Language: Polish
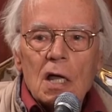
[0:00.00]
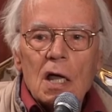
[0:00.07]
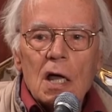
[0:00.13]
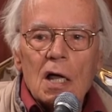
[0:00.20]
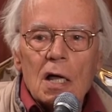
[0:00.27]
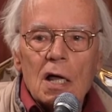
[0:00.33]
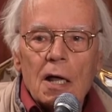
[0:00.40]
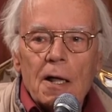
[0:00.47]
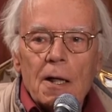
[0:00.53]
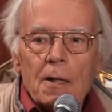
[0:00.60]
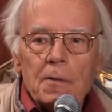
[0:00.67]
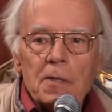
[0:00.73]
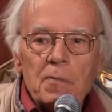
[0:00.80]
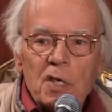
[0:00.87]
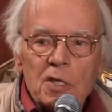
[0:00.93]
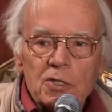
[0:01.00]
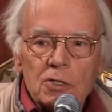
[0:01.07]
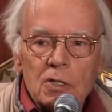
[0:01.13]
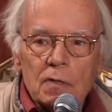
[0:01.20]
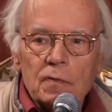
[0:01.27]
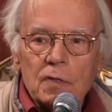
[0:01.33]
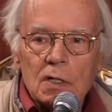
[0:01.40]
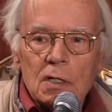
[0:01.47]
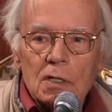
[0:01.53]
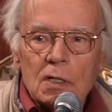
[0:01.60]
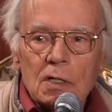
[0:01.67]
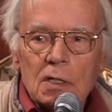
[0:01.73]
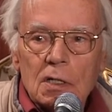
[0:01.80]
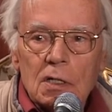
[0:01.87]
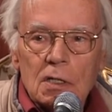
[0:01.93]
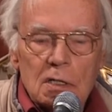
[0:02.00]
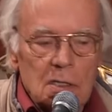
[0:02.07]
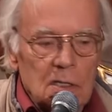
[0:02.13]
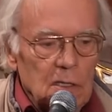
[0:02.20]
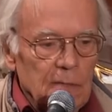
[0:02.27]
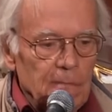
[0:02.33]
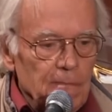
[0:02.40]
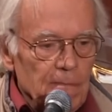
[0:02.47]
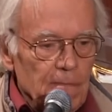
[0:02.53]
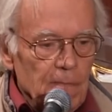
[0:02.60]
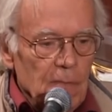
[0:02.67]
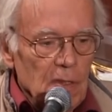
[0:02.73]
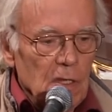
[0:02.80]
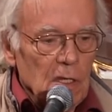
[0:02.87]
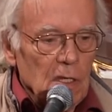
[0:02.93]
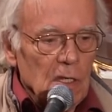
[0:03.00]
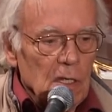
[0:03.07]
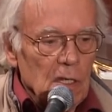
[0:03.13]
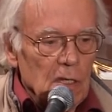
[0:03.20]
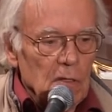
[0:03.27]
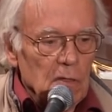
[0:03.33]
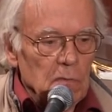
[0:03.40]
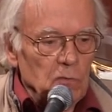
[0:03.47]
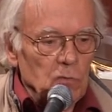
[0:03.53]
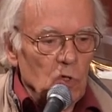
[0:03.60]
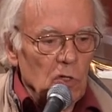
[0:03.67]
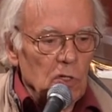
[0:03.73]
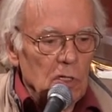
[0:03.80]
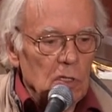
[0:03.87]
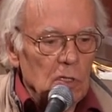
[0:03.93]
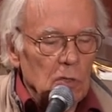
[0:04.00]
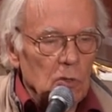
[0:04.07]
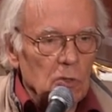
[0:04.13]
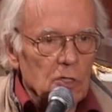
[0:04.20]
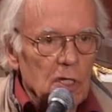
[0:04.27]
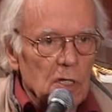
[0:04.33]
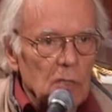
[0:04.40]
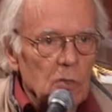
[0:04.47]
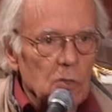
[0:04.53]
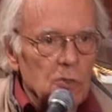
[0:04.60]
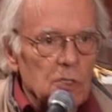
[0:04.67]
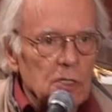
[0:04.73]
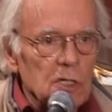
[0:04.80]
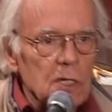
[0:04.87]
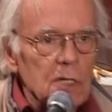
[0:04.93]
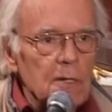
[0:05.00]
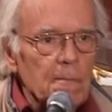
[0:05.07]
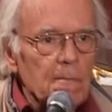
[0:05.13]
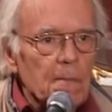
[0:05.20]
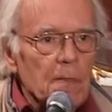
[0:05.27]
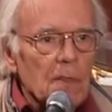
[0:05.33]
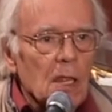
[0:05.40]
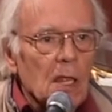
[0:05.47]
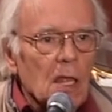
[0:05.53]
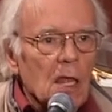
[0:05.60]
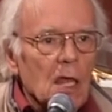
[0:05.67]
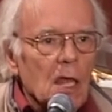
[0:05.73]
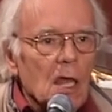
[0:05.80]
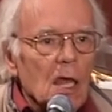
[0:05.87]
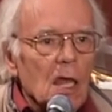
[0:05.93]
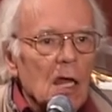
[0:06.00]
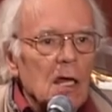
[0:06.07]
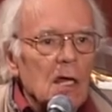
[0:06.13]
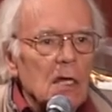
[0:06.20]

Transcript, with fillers: e, i miejscowych tych e, młodych różnych ludzi e,